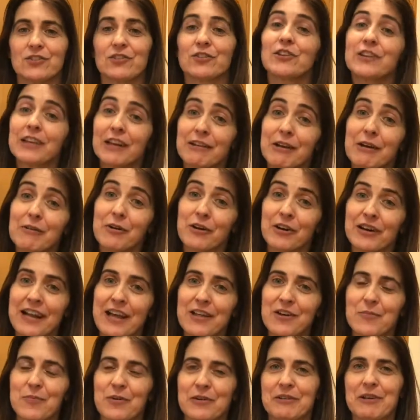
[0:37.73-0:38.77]
todo lo que había
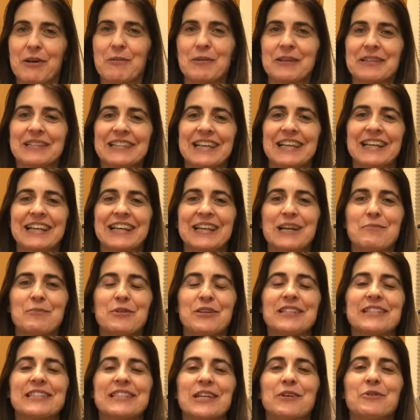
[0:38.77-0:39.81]
borrado porque iba a pensar que era
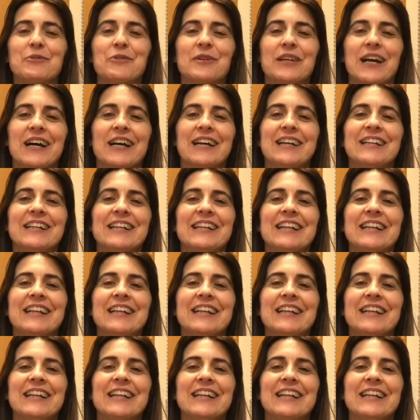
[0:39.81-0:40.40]
muy insegura.